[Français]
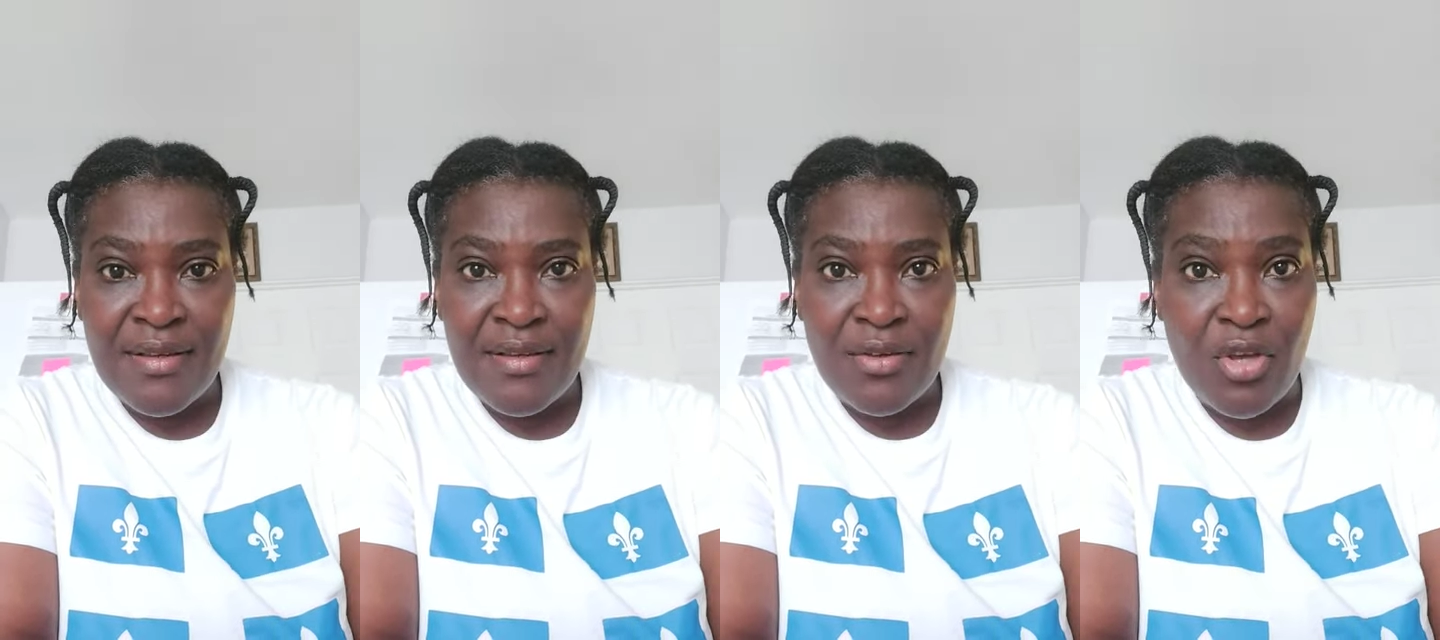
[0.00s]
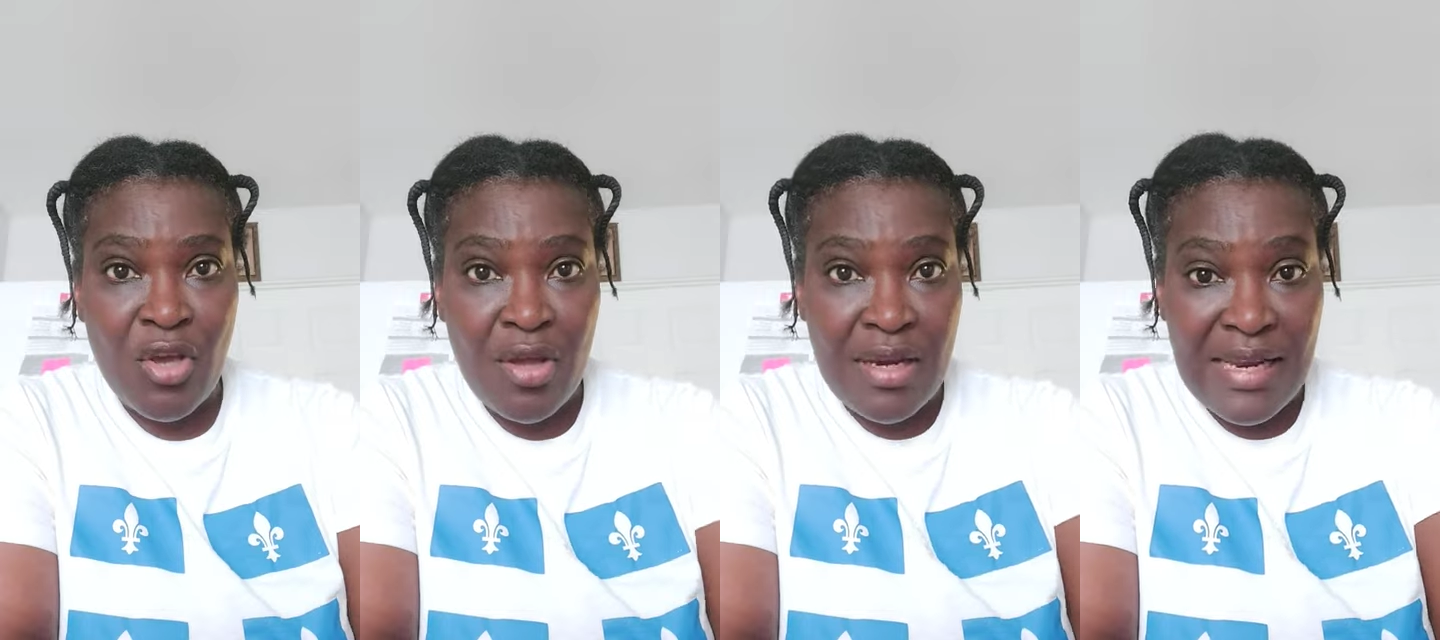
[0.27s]

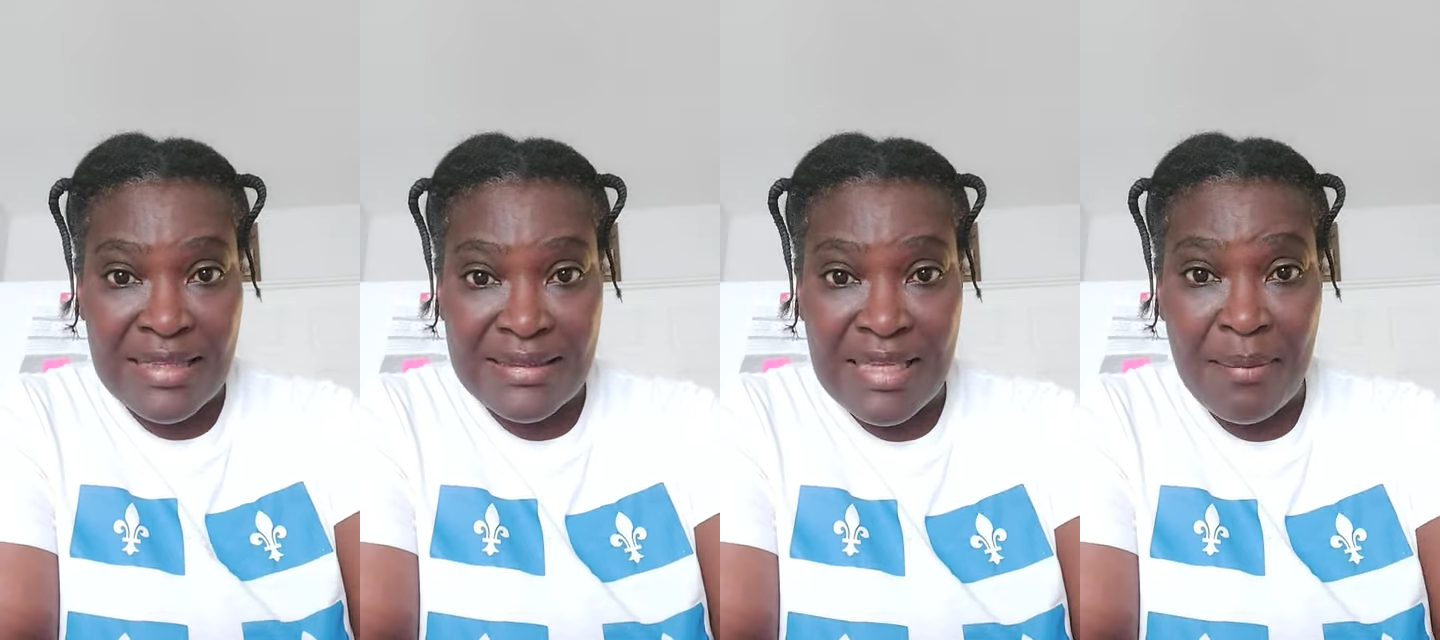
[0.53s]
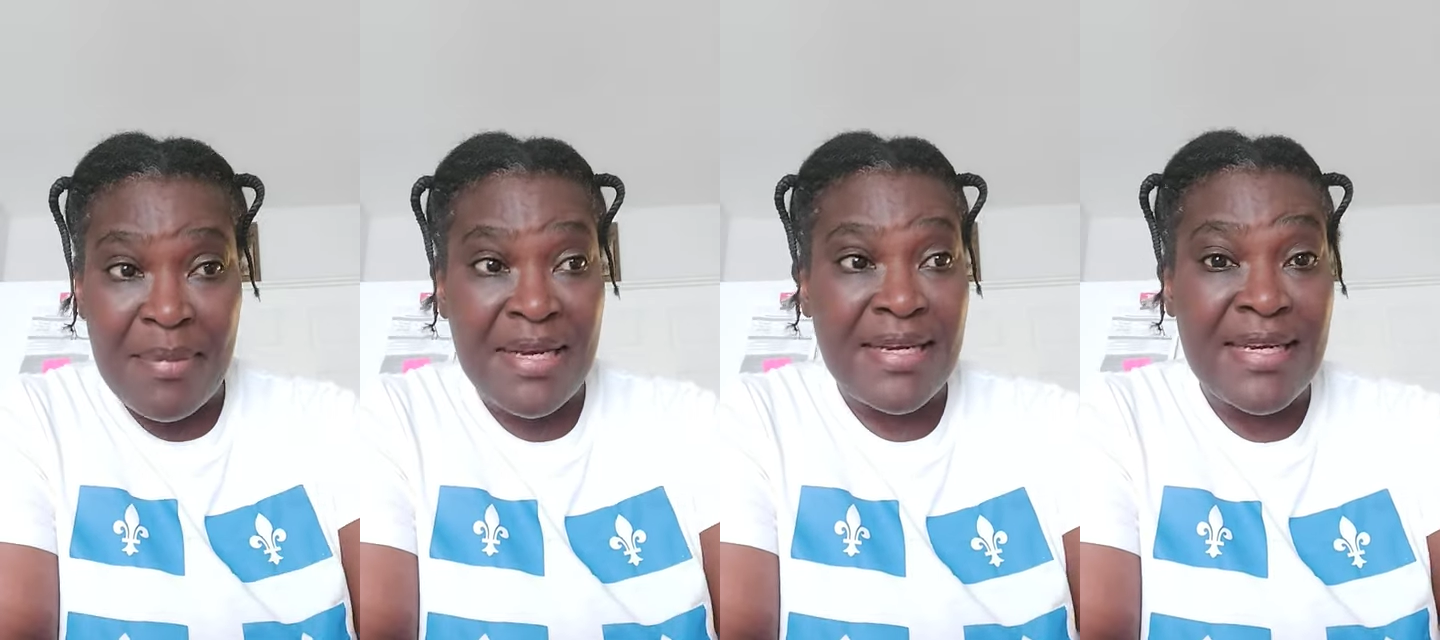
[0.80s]
que la
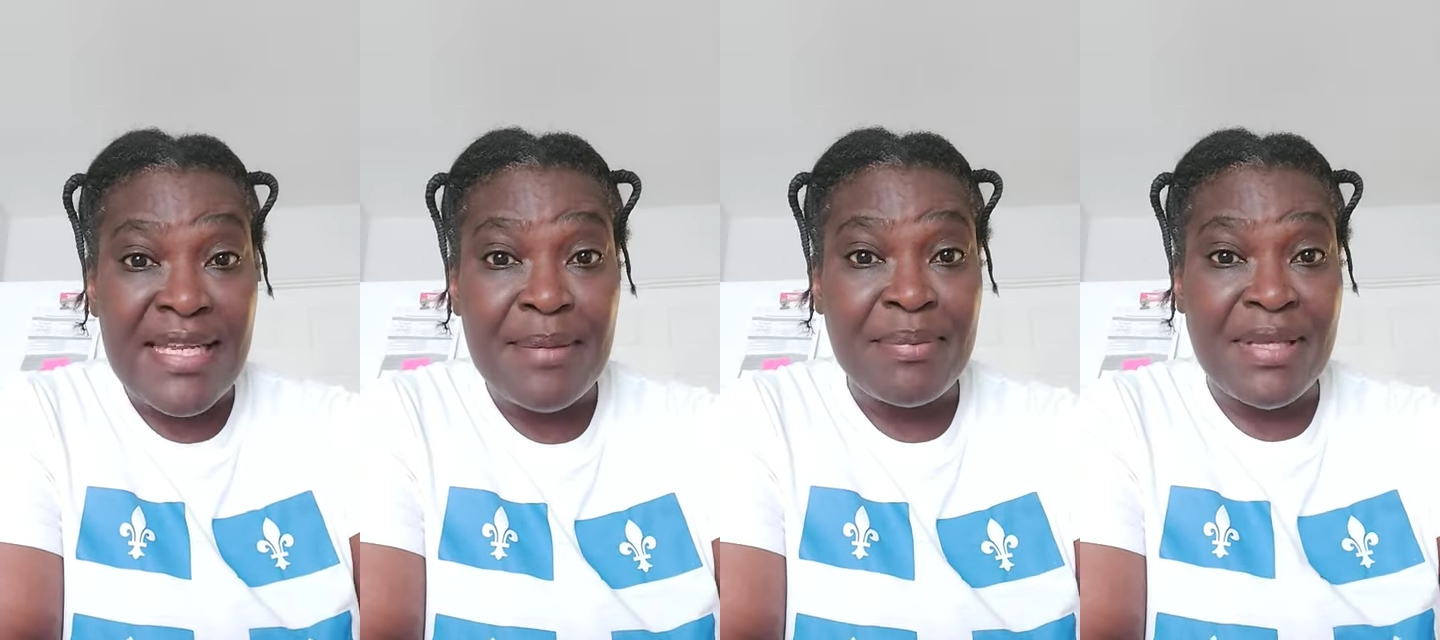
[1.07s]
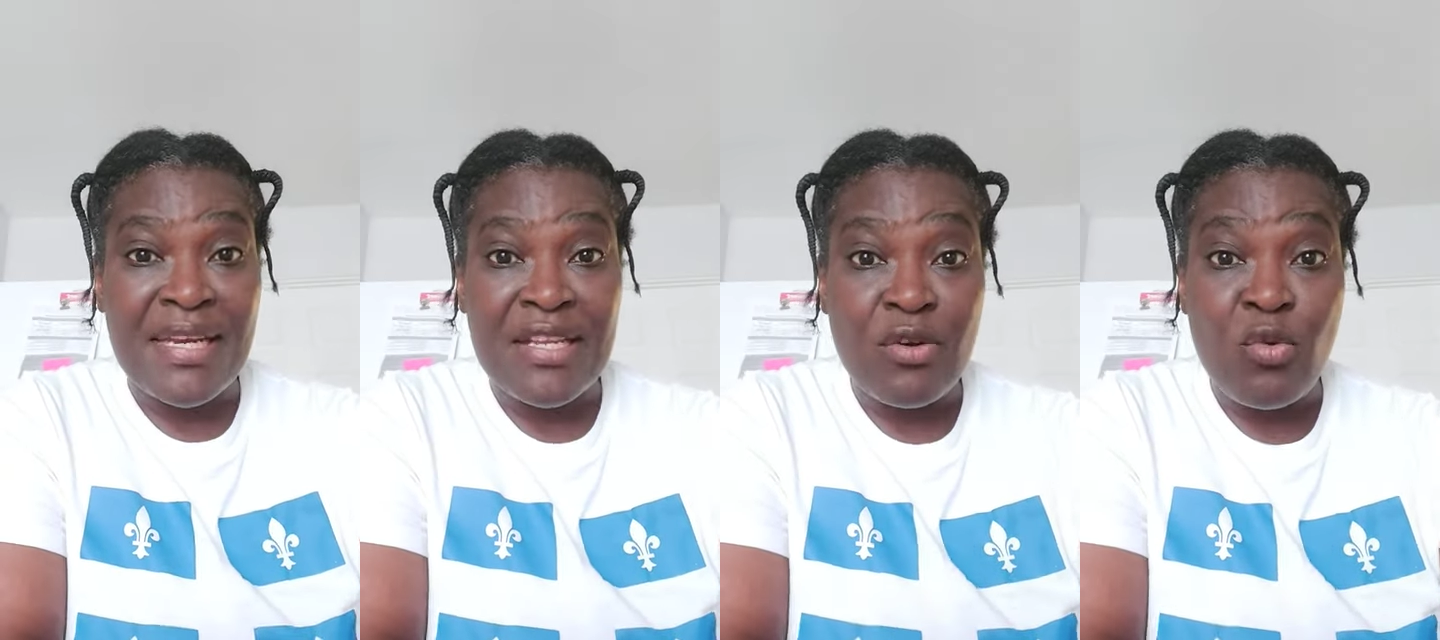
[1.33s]
dame est libre
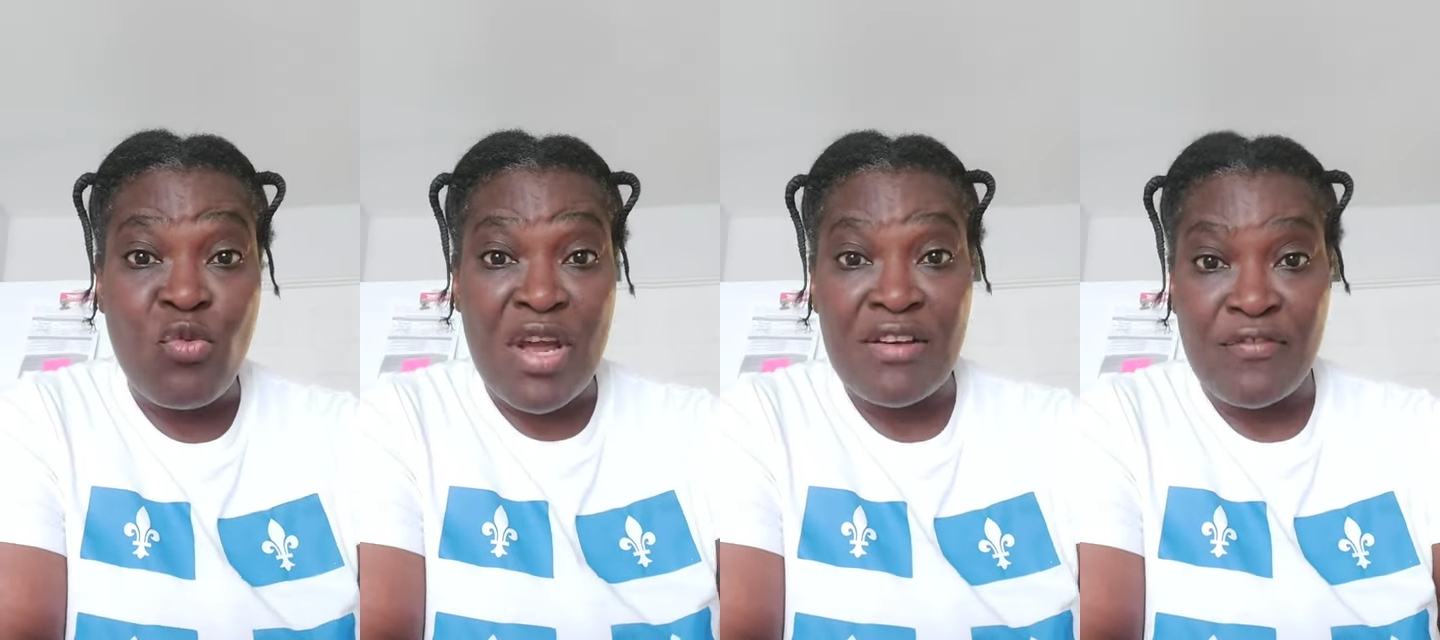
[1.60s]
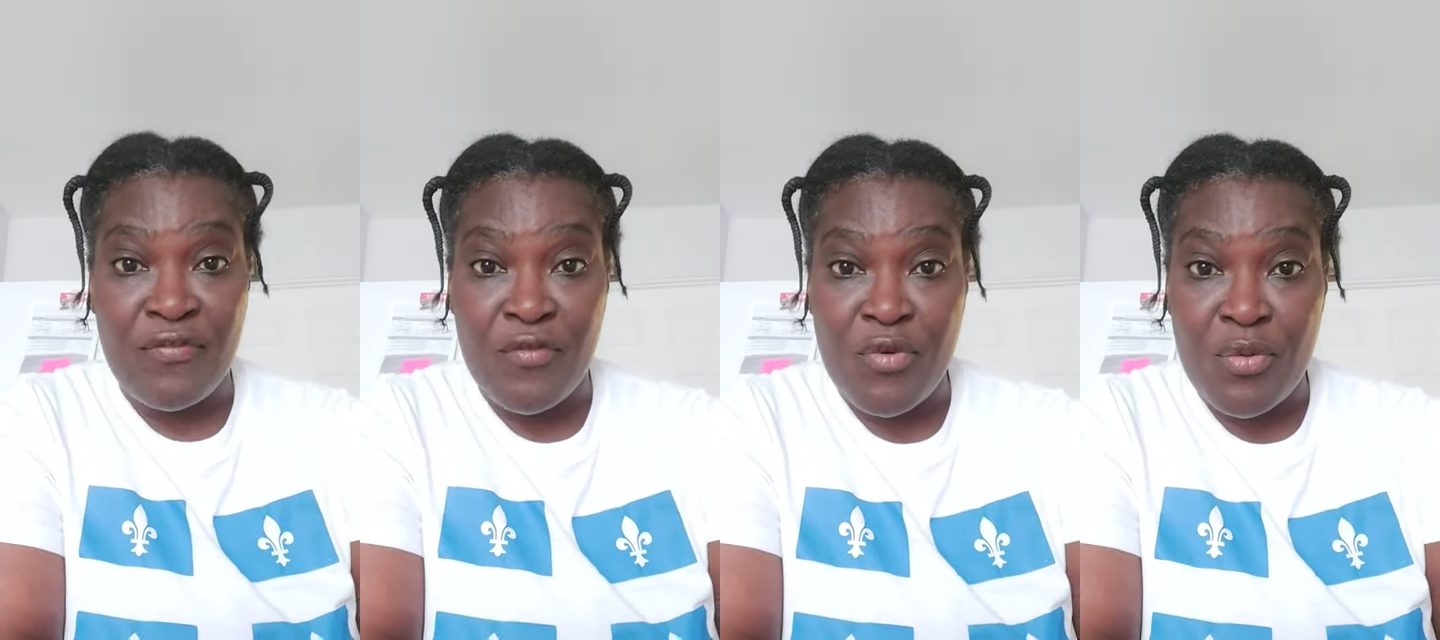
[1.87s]
d'aller où elle
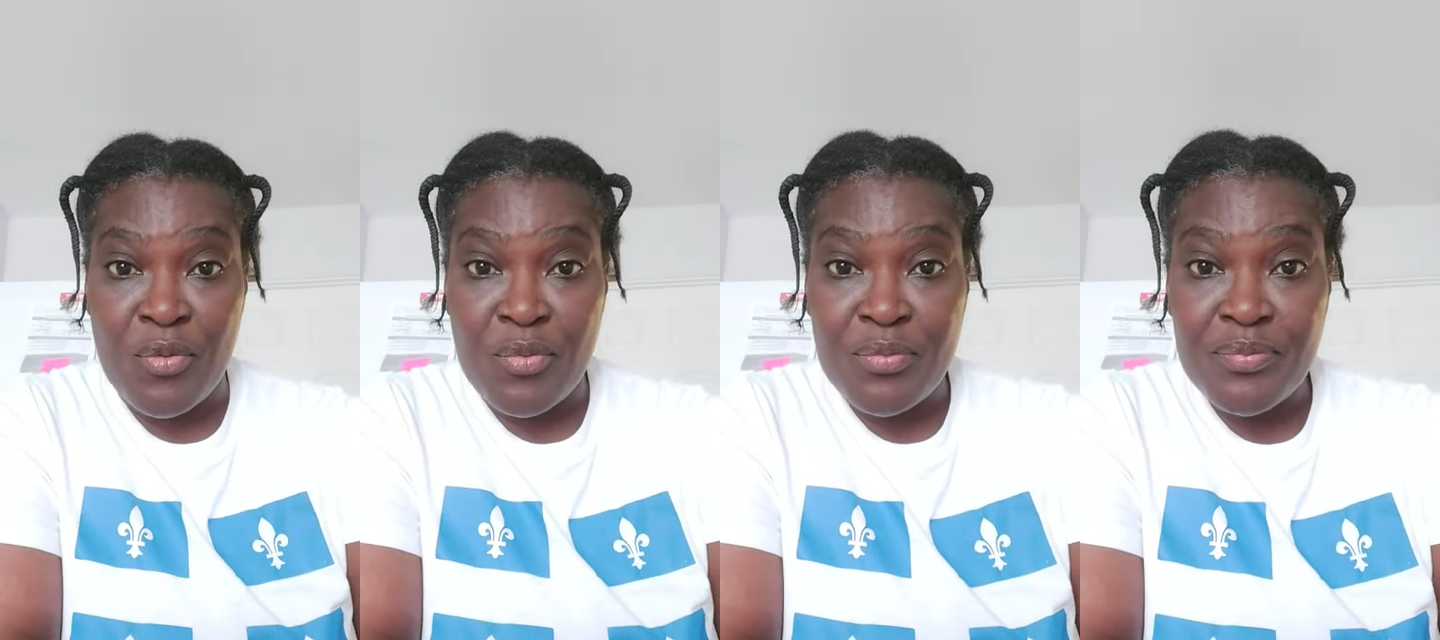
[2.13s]
veut.